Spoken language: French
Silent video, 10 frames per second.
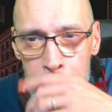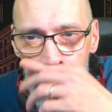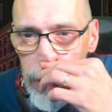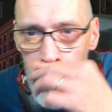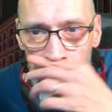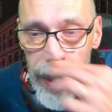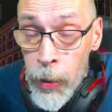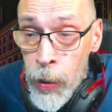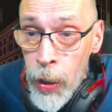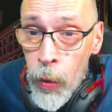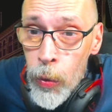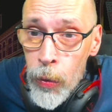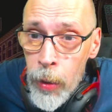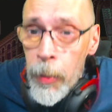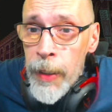Pour toi. 100 euros
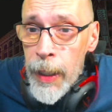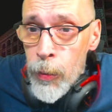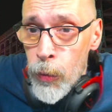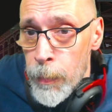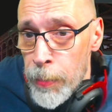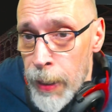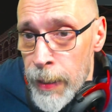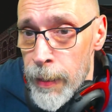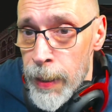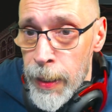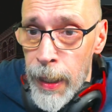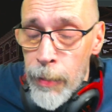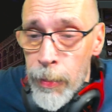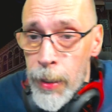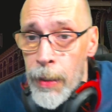d'augmentation depuis la sortie de la
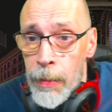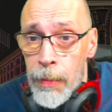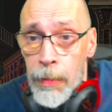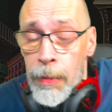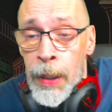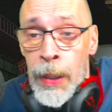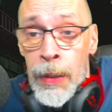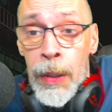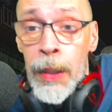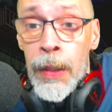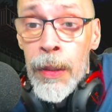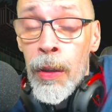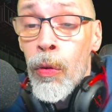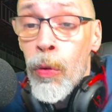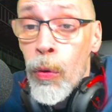console.
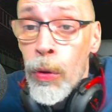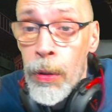100 euros.